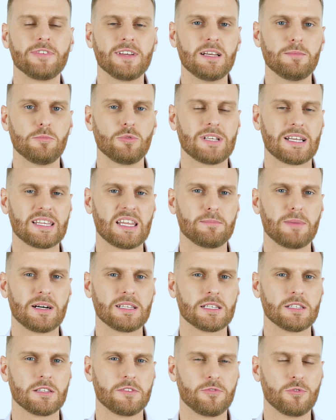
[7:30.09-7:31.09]
filmu na
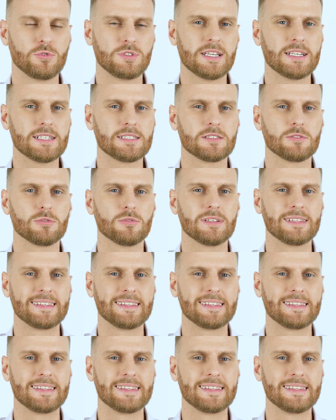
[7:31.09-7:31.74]
temat 20